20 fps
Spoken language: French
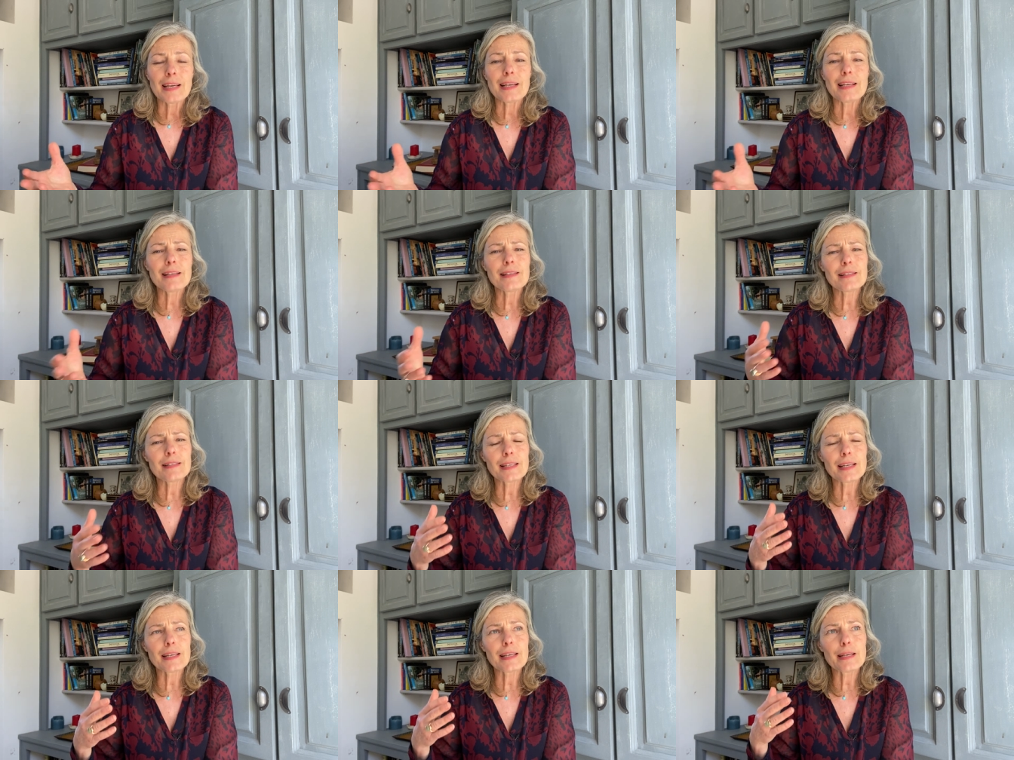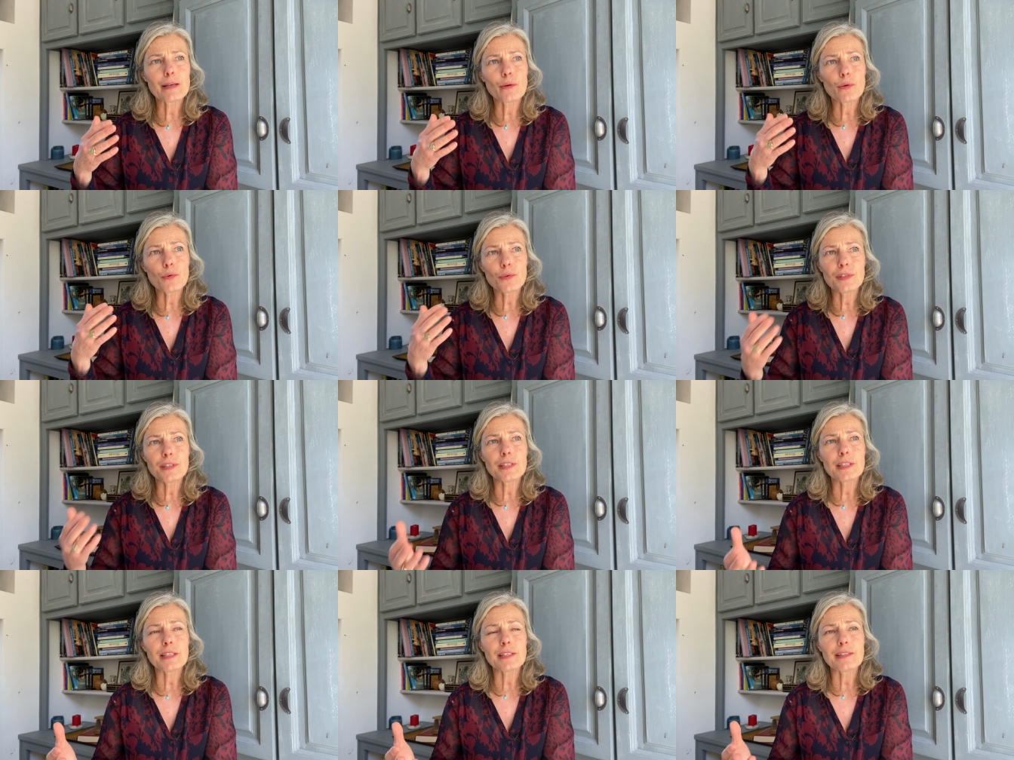Et c'est
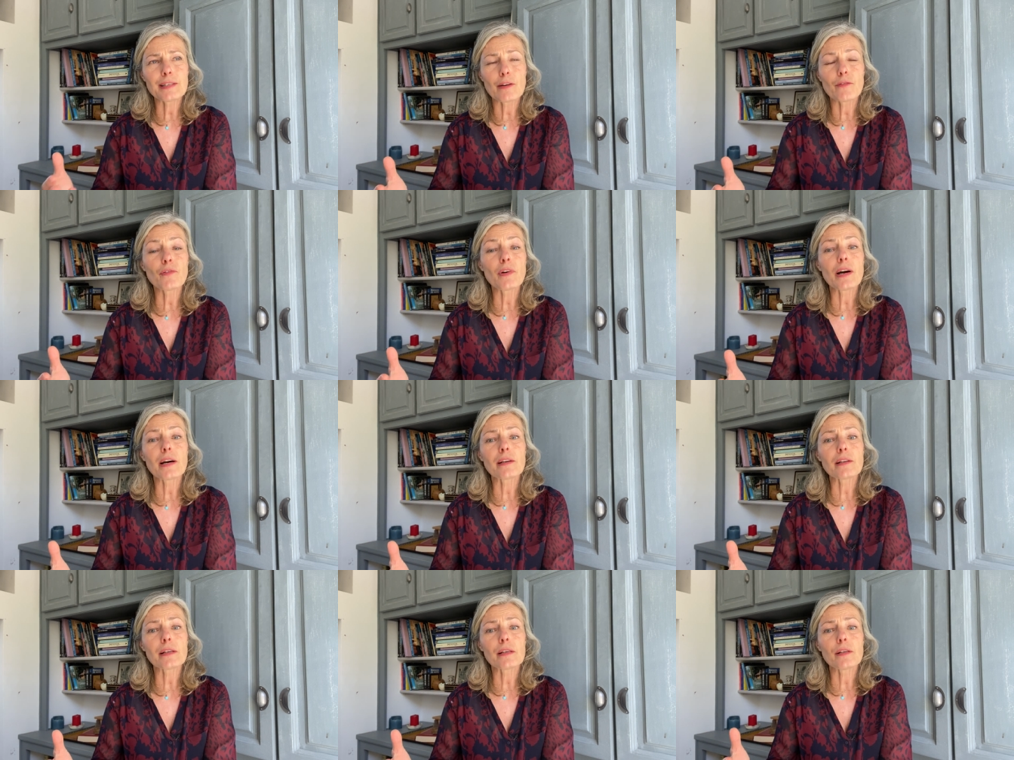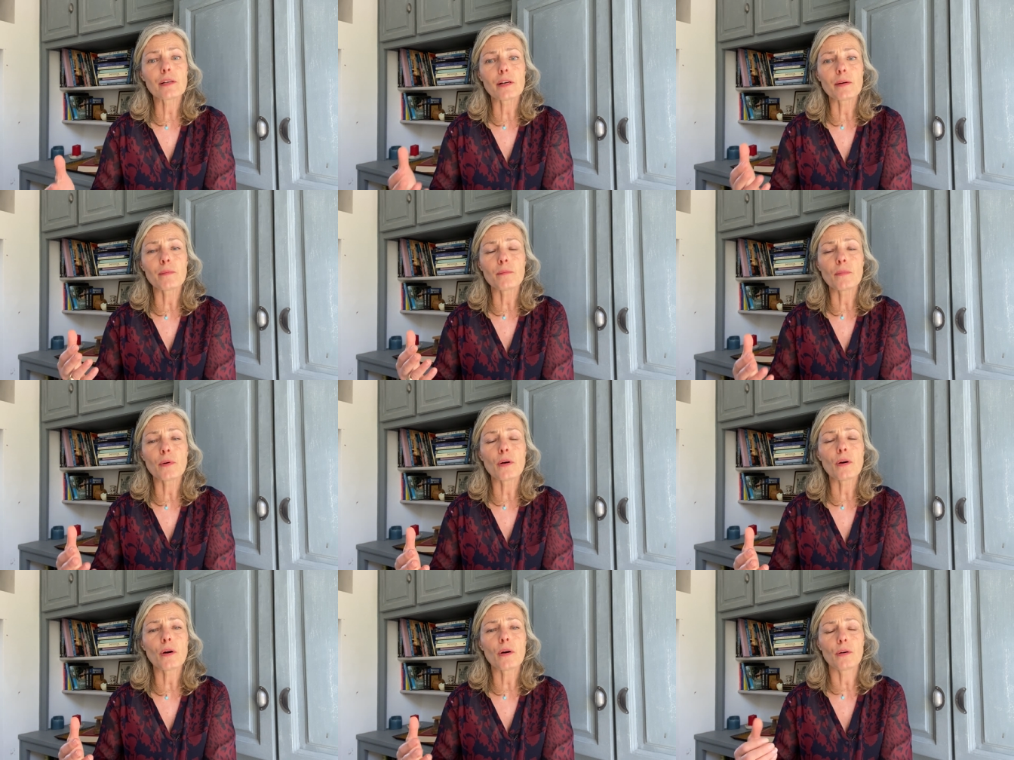aussi savoir
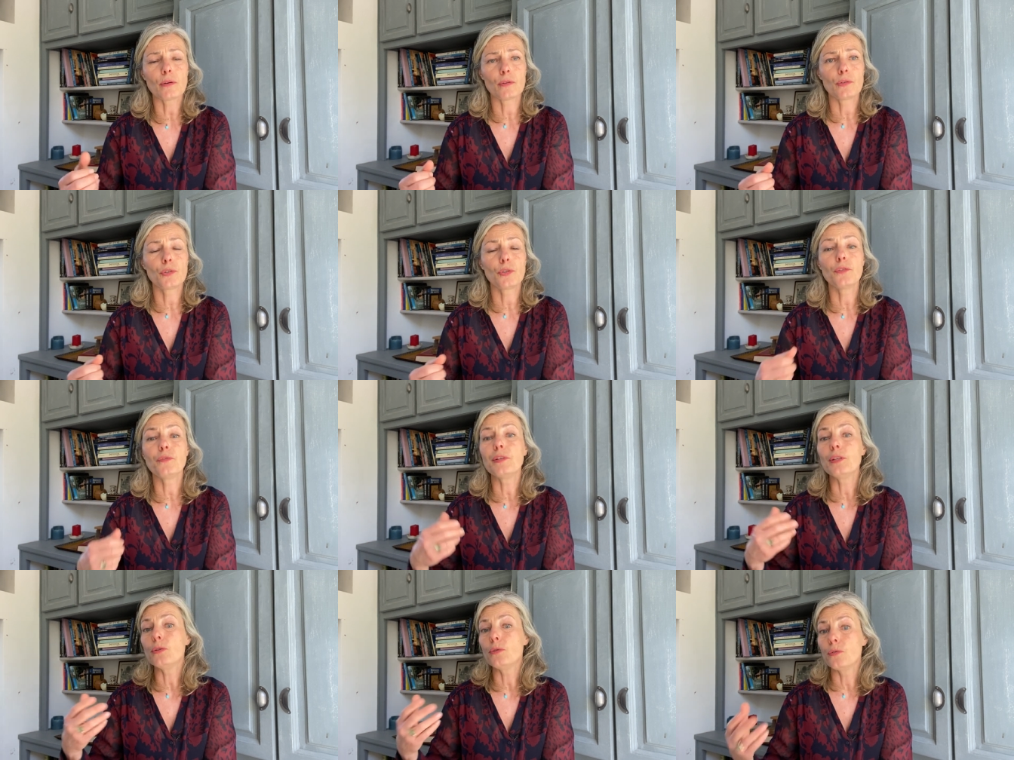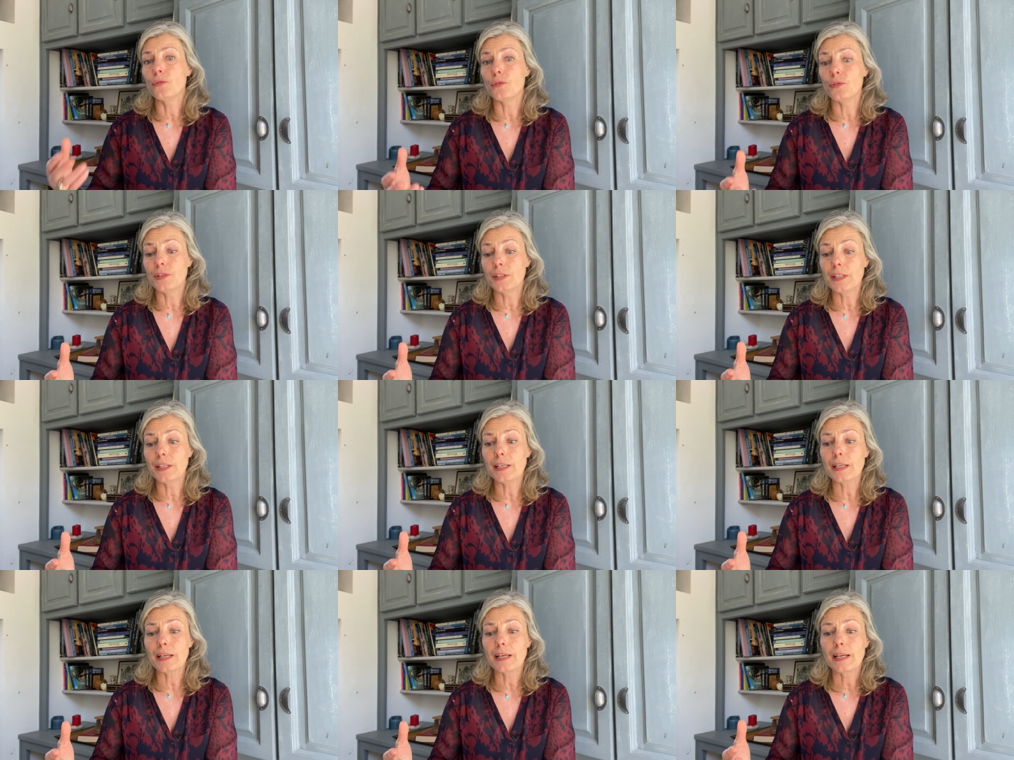comment je vais
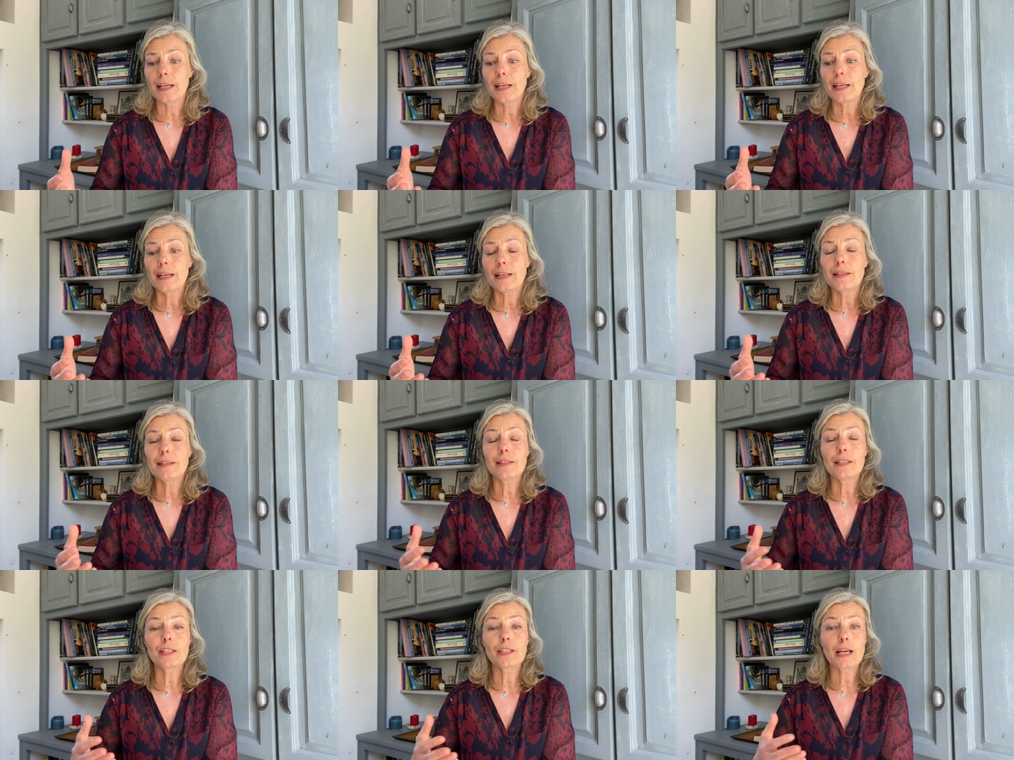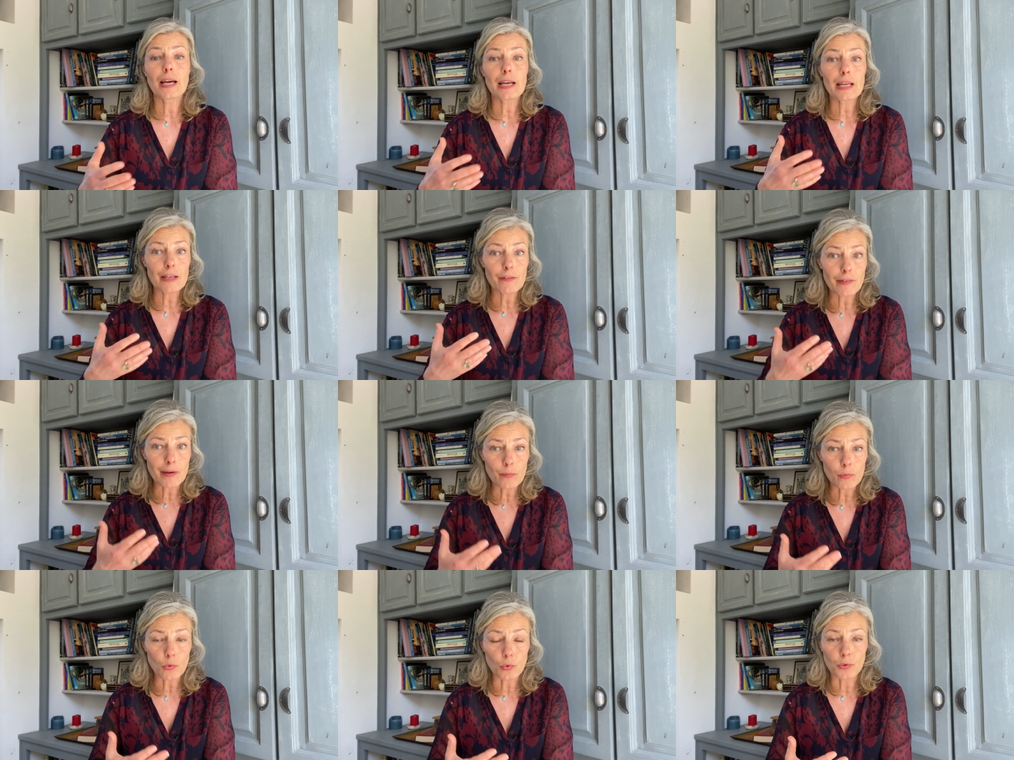devenir si
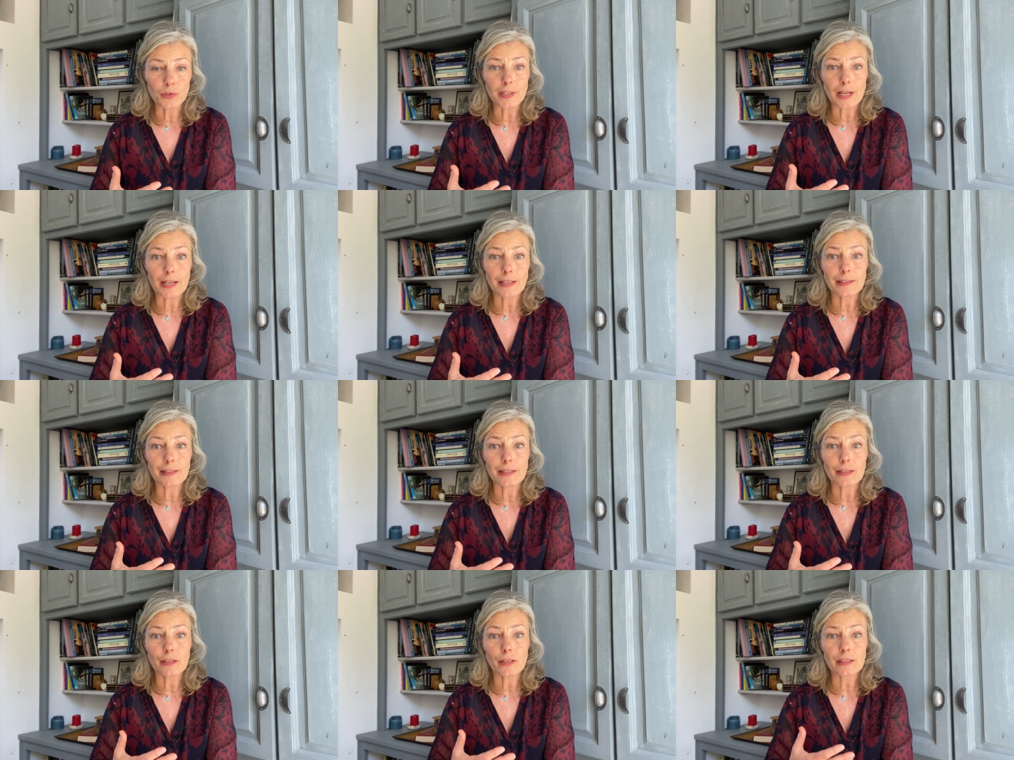j'arrive à me contacter.